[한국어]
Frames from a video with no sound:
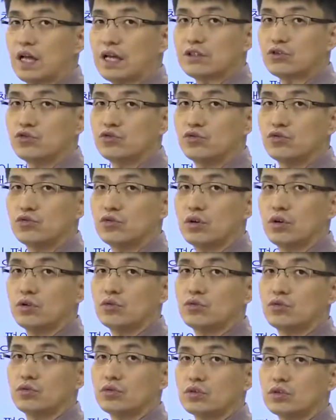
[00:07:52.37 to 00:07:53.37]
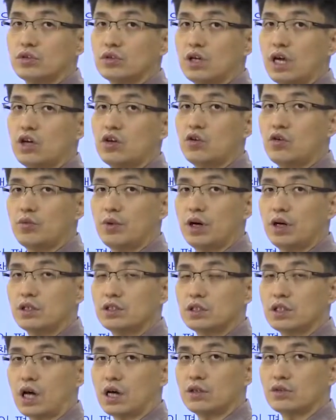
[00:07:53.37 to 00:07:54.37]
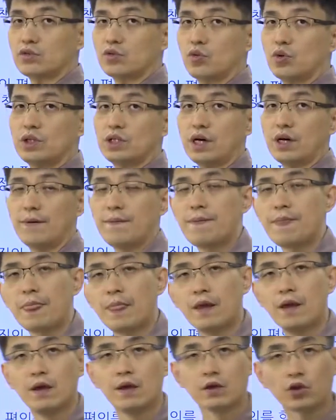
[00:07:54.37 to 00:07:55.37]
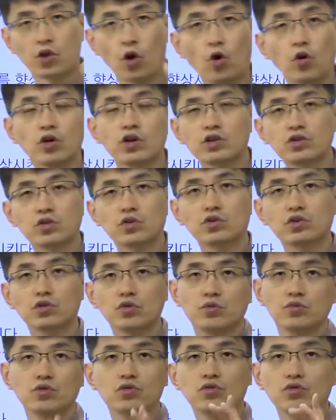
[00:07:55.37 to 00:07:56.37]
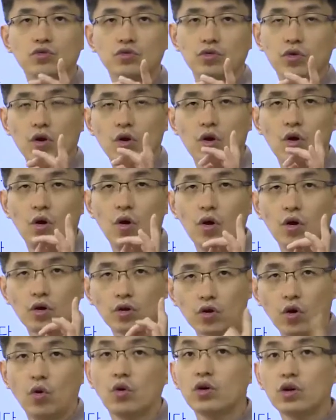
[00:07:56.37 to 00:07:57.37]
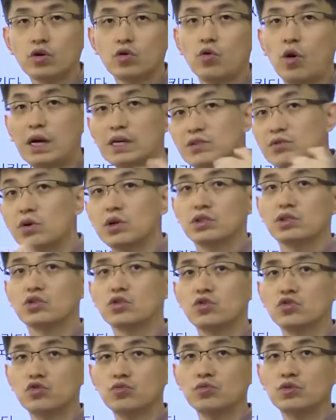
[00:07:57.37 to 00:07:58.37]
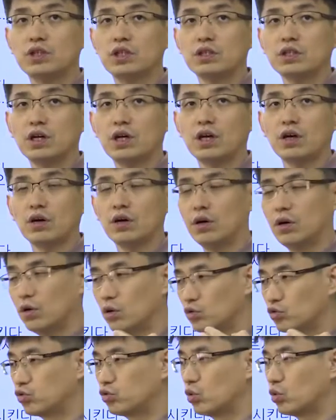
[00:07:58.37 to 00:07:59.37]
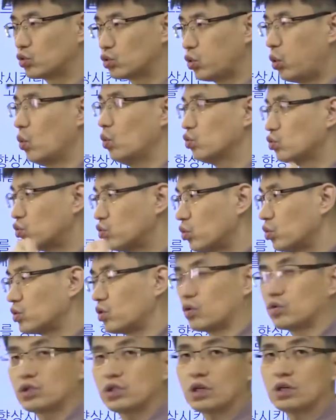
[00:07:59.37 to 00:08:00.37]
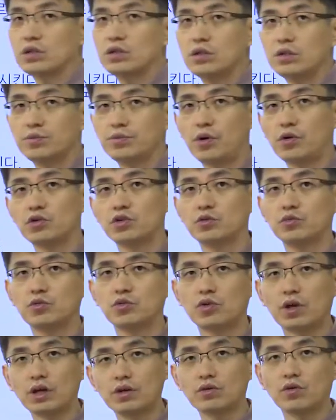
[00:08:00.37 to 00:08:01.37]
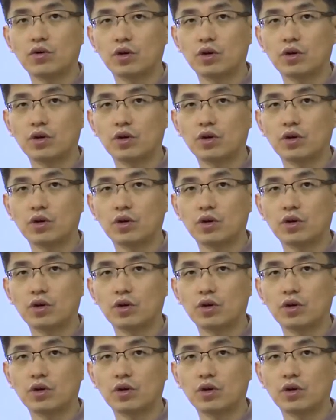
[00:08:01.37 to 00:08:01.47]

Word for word: 낮추는 거하고는 그 해결 방안이 다르죠. 왜냐? 경기적 실업률은 경기를 활성화시켜주면 되잖아요. 주로 총수요 정책을 펼치면 되는